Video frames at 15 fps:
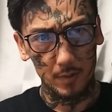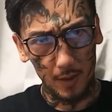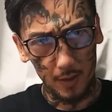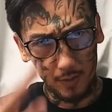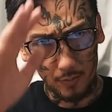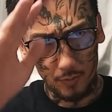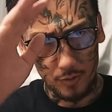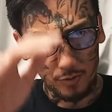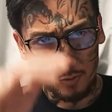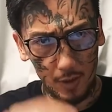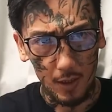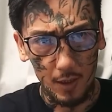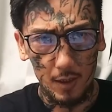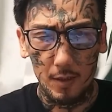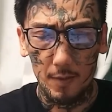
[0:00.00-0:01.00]
はい、こんにち
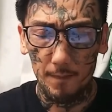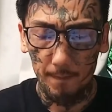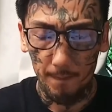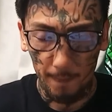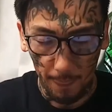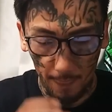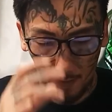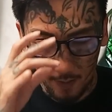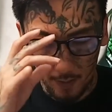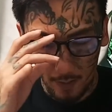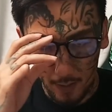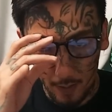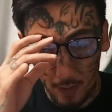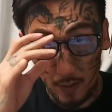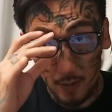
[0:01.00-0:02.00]
は。
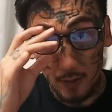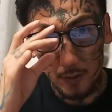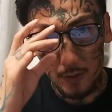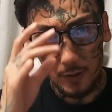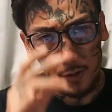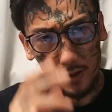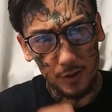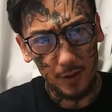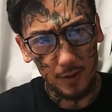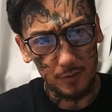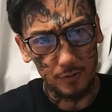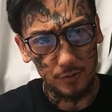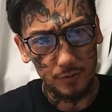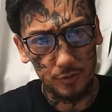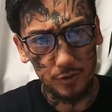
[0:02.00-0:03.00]
えー、7
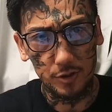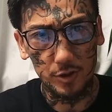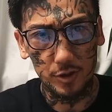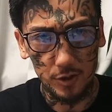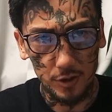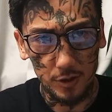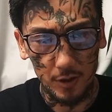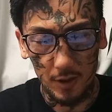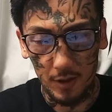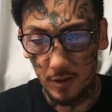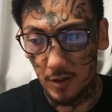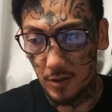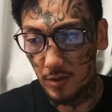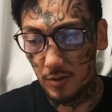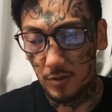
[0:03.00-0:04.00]
月17日、
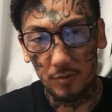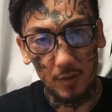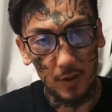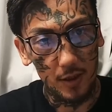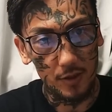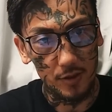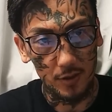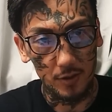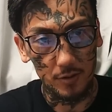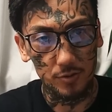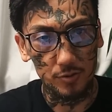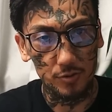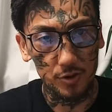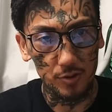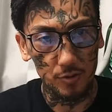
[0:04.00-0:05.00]
先日のね、7
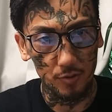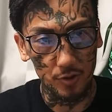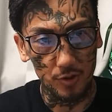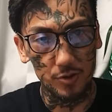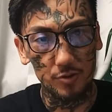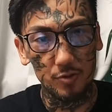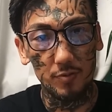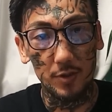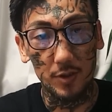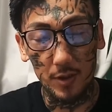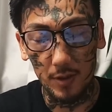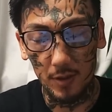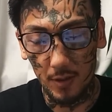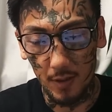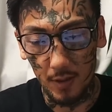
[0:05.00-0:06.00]
月17日の日曜日
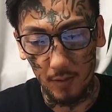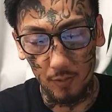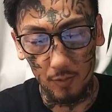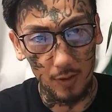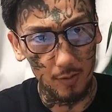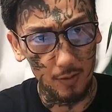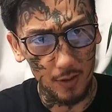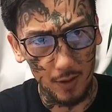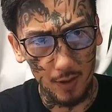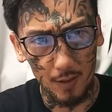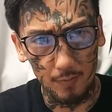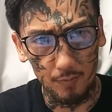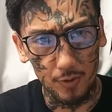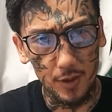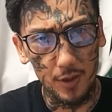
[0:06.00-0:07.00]
に、えー、行われ
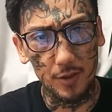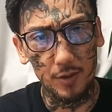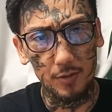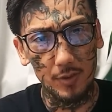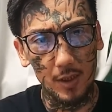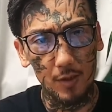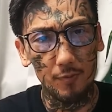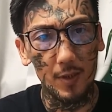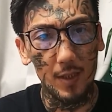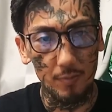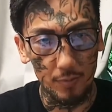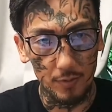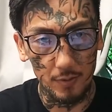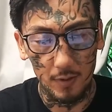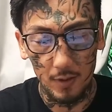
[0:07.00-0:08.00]
たブレイキングダウン
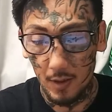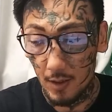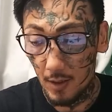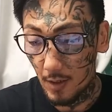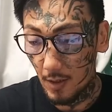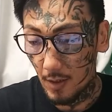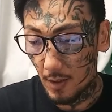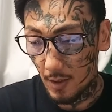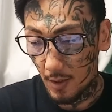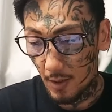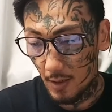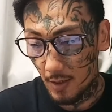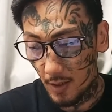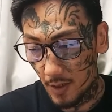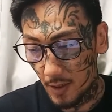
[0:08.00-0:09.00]
5、
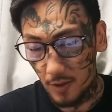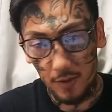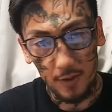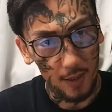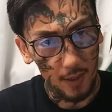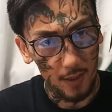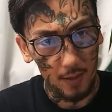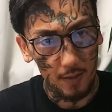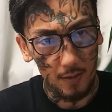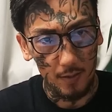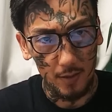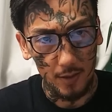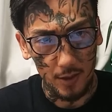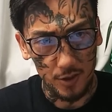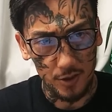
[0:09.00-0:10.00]
えー、にて、
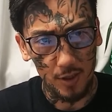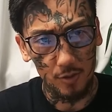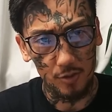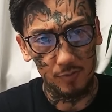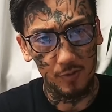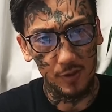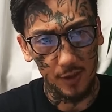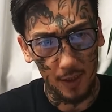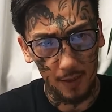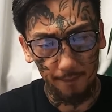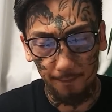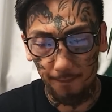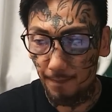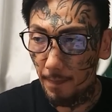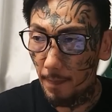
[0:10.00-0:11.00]
えー、試合をしました。
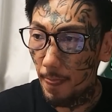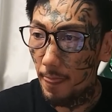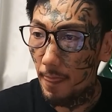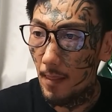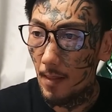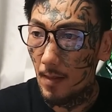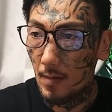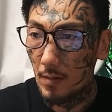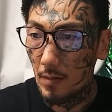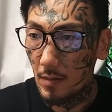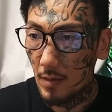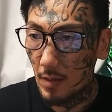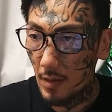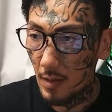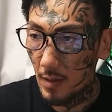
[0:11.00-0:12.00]

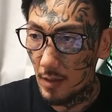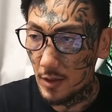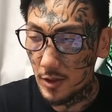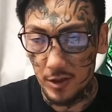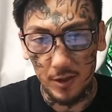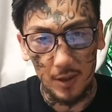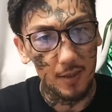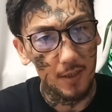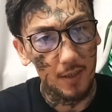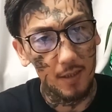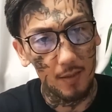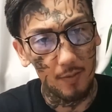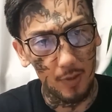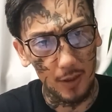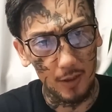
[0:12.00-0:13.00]
えー、試合
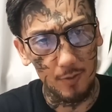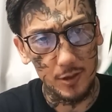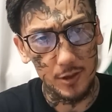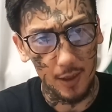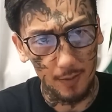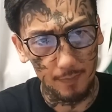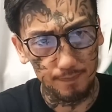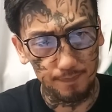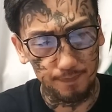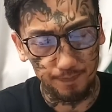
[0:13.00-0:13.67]
ね、負けました。